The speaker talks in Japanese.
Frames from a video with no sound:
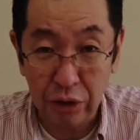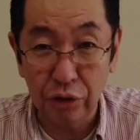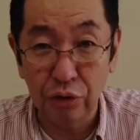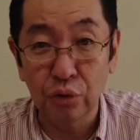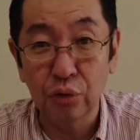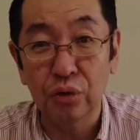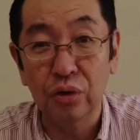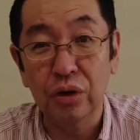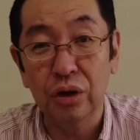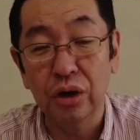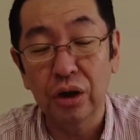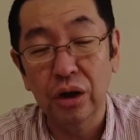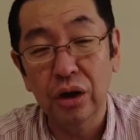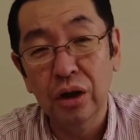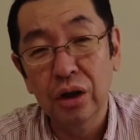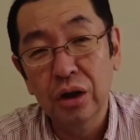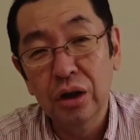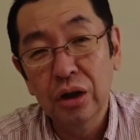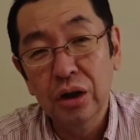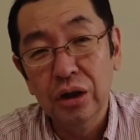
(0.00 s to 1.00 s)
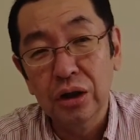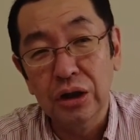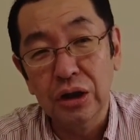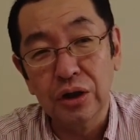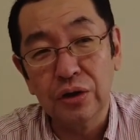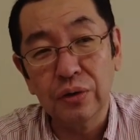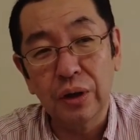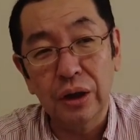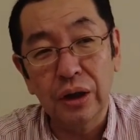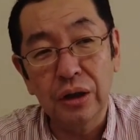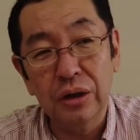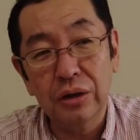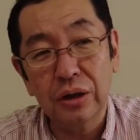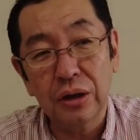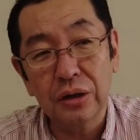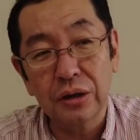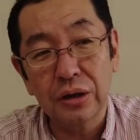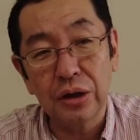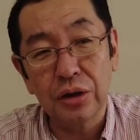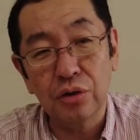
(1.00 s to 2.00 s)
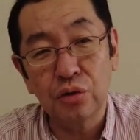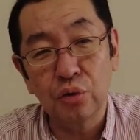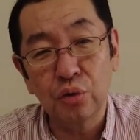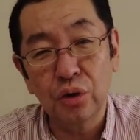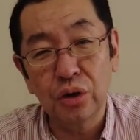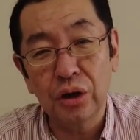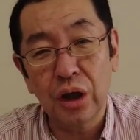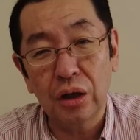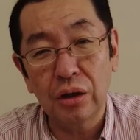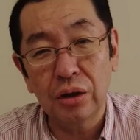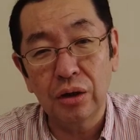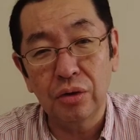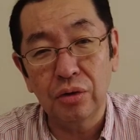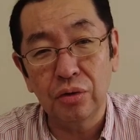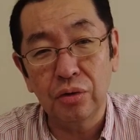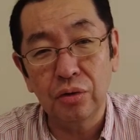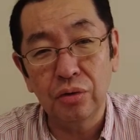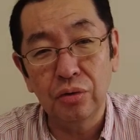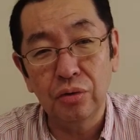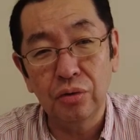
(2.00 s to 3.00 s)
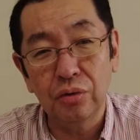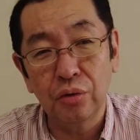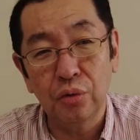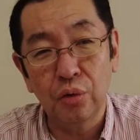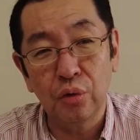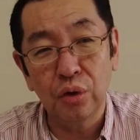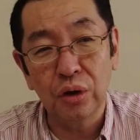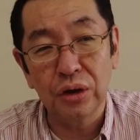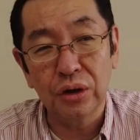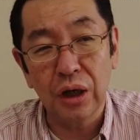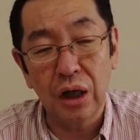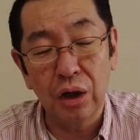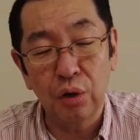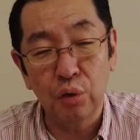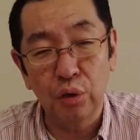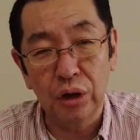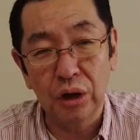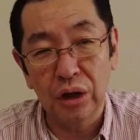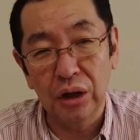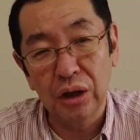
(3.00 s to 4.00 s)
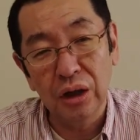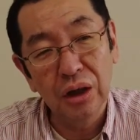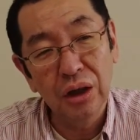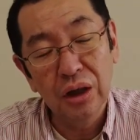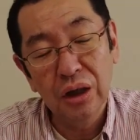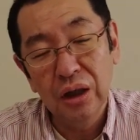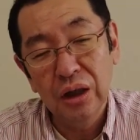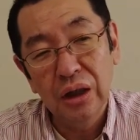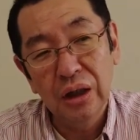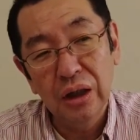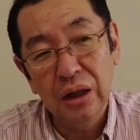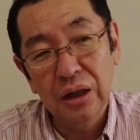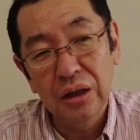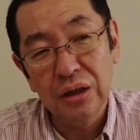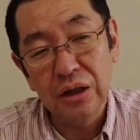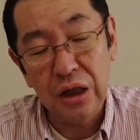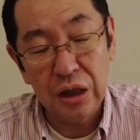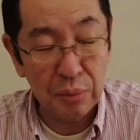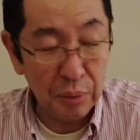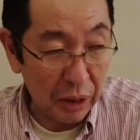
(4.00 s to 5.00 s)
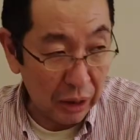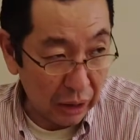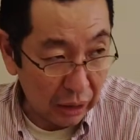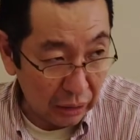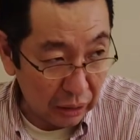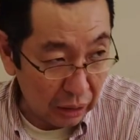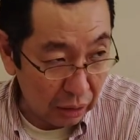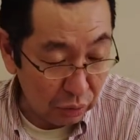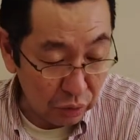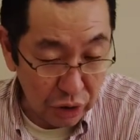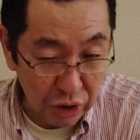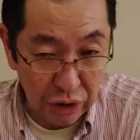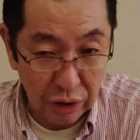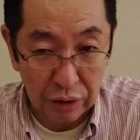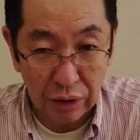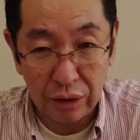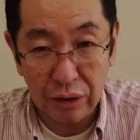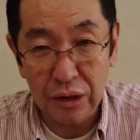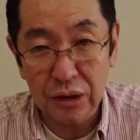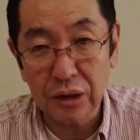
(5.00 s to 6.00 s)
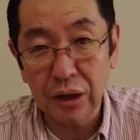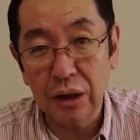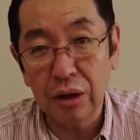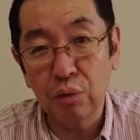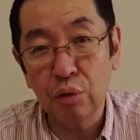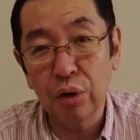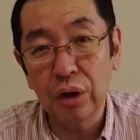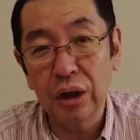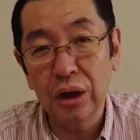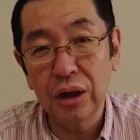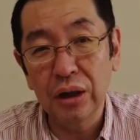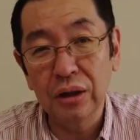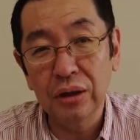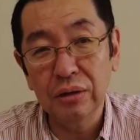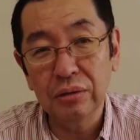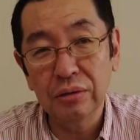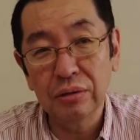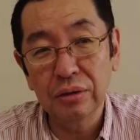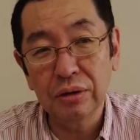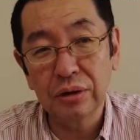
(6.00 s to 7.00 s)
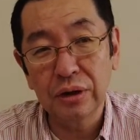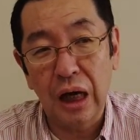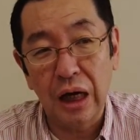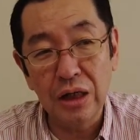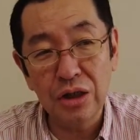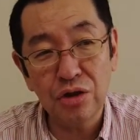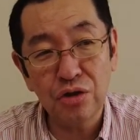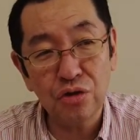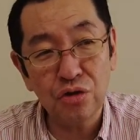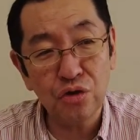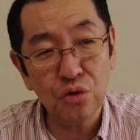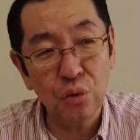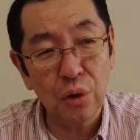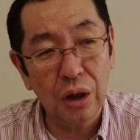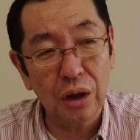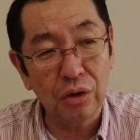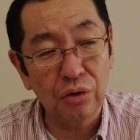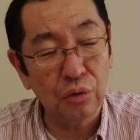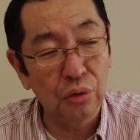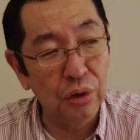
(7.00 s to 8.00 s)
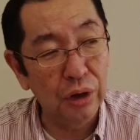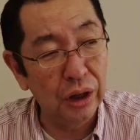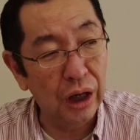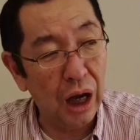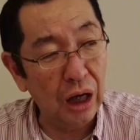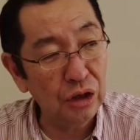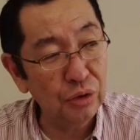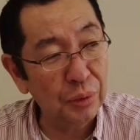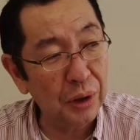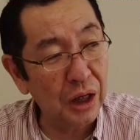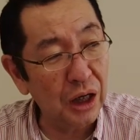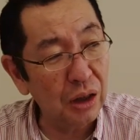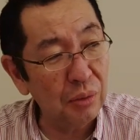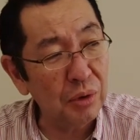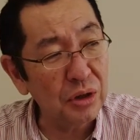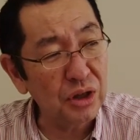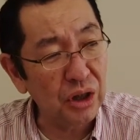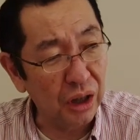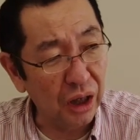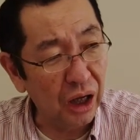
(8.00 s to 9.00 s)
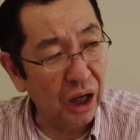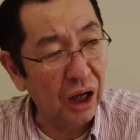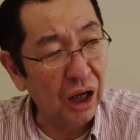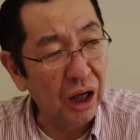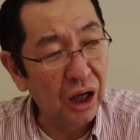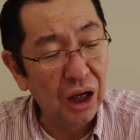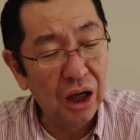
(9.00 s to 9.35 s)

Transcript: れに乗って実は一旦先頭に立ってというところで最後に競り負けっての2着だったんですかねこれ最終障害のところで落馬がありましてね